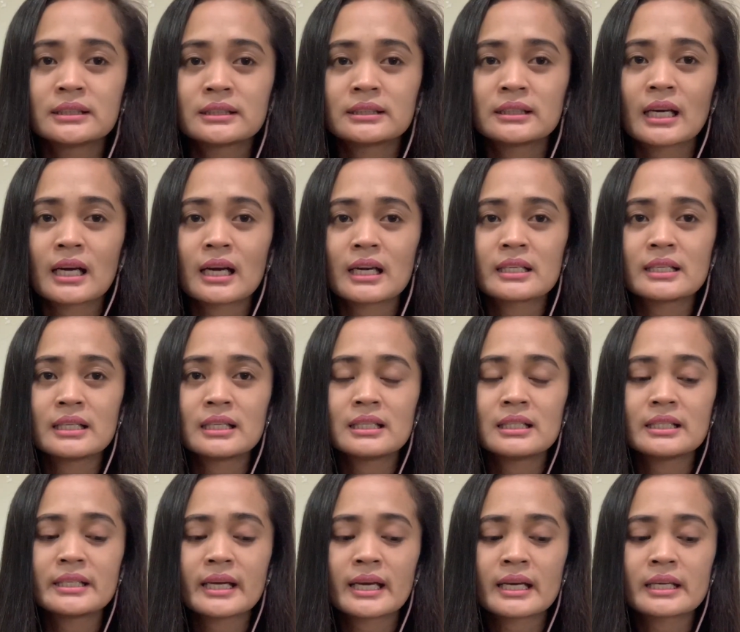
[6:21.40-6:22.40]

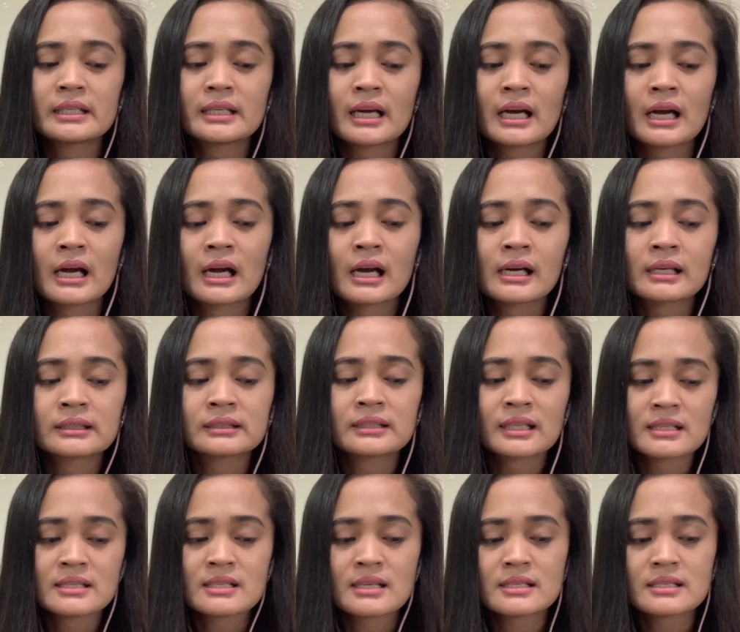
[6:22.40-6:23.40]
Dahil yan ang
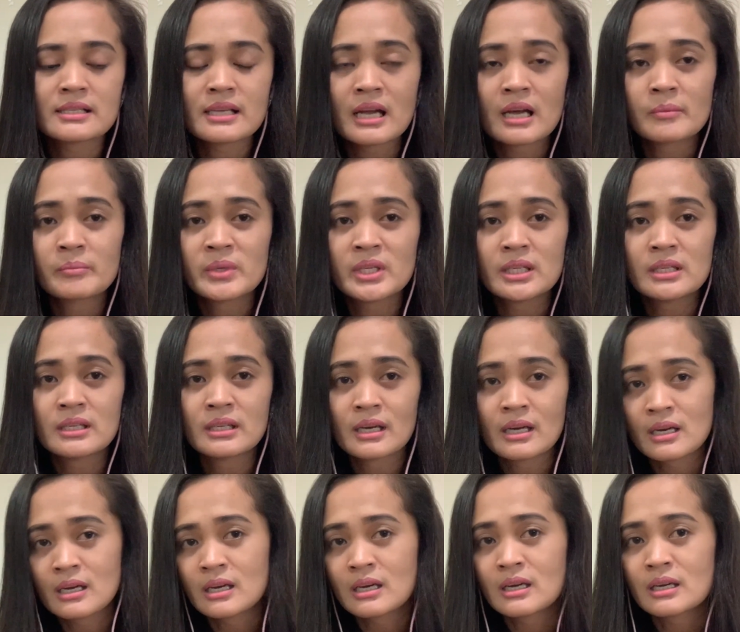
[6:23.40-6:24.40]
nagsasabi
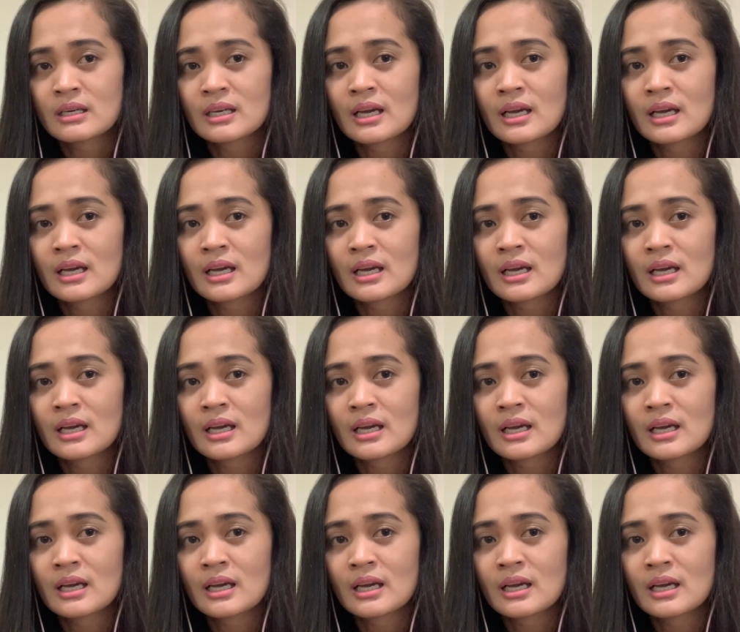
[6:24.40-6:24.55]
na